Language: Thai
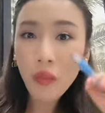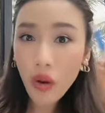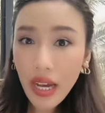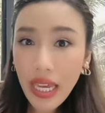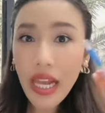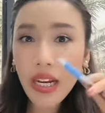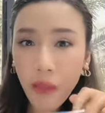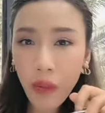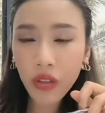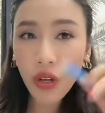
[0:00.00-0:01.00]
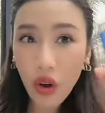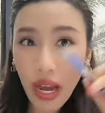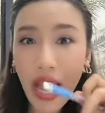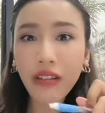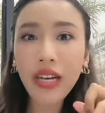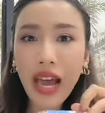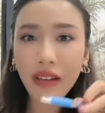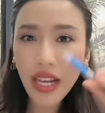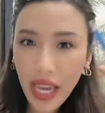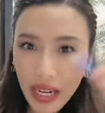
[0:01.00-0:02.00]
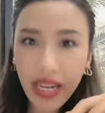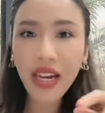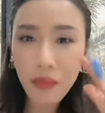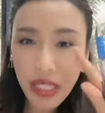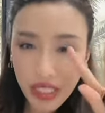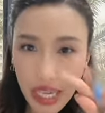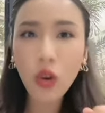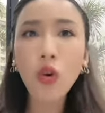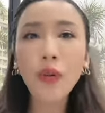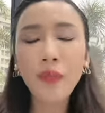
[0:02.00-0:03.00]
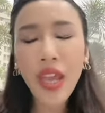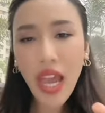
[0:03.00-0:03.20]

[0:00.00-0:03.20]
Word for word: เพราะว่าการเลือกผบตร คราวที่แล้วเนี่ย แคนดิเดตมี 4 คน